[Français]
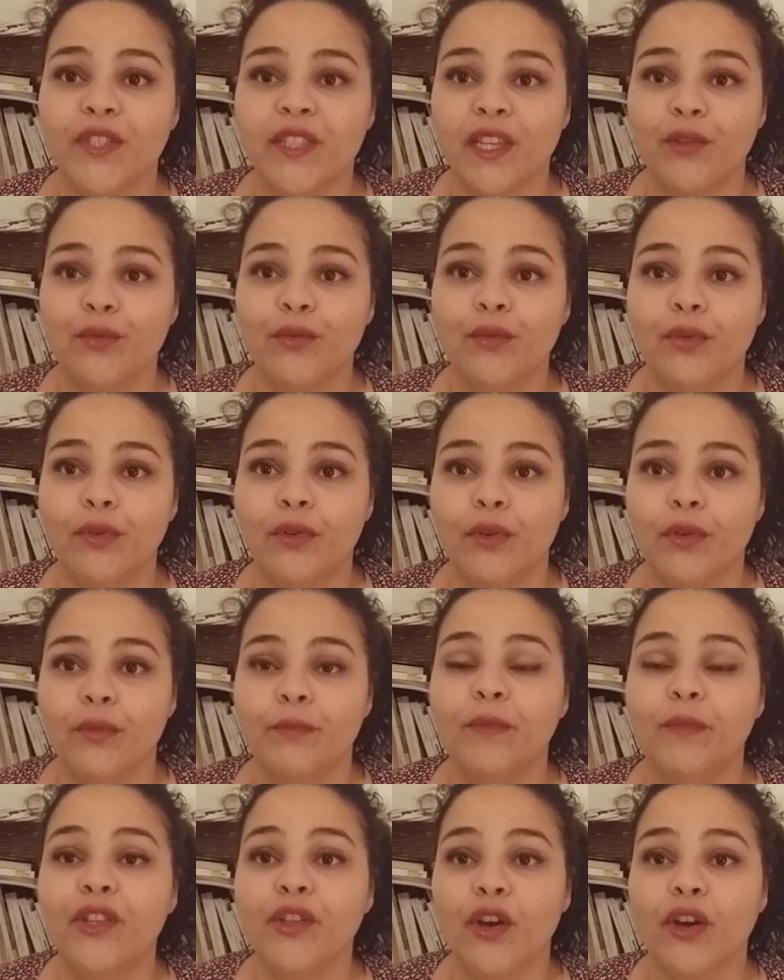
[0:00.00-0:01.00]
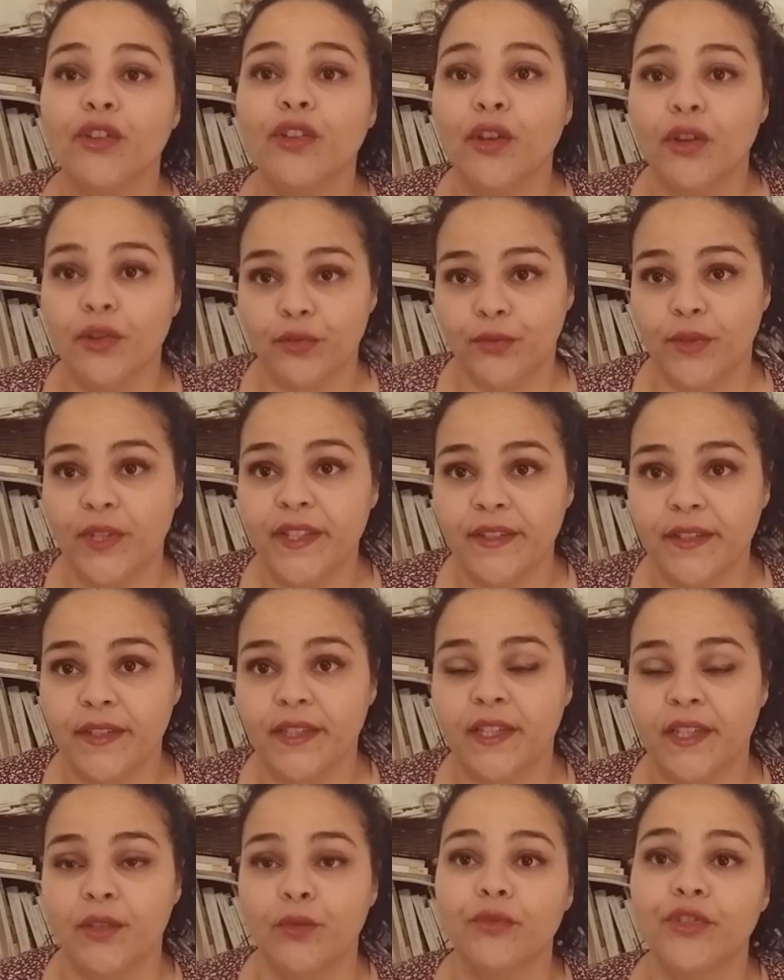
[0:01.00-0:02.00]
cellule mineur 38,
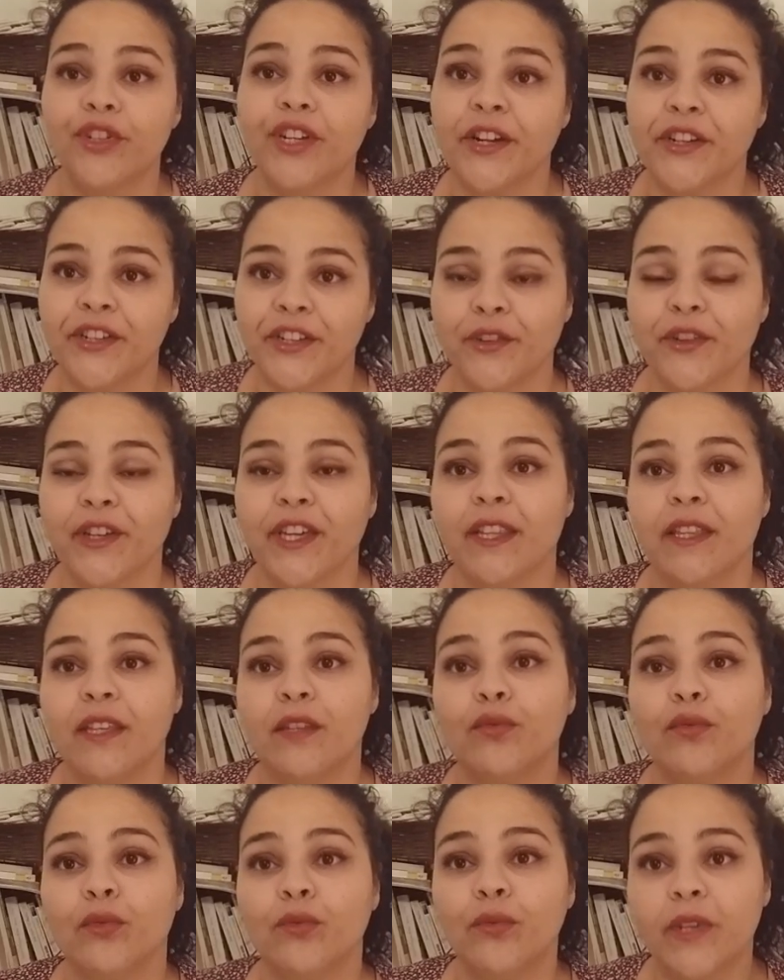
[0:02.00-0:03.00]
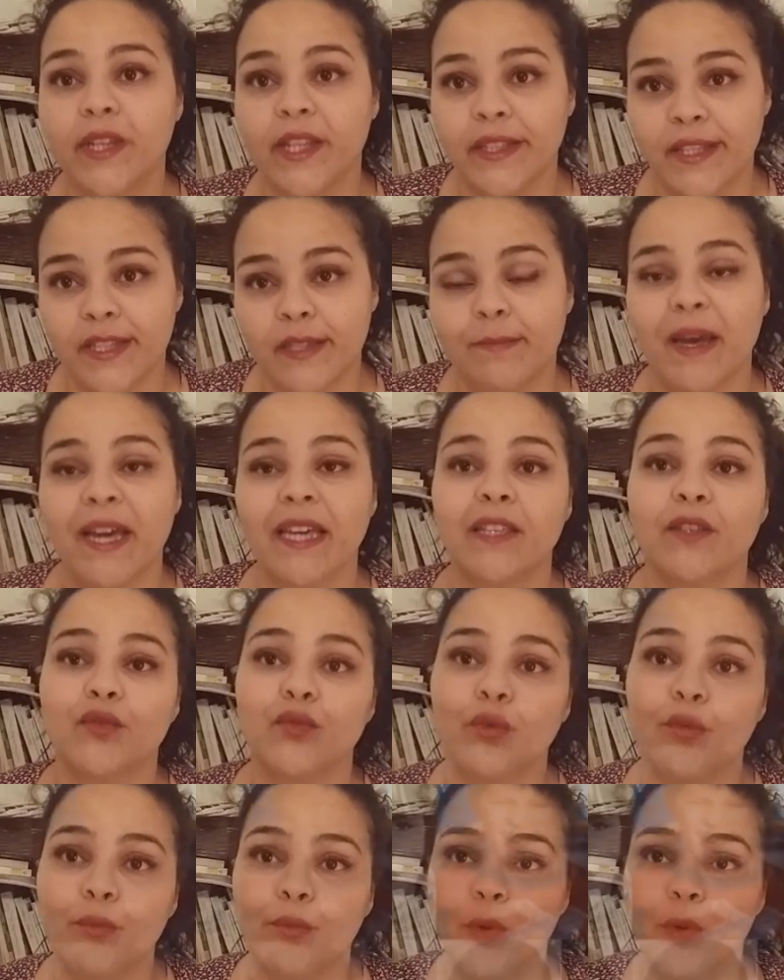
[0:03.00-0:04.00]
qui est donc chargée d'enquêter sur toutes les disparitions,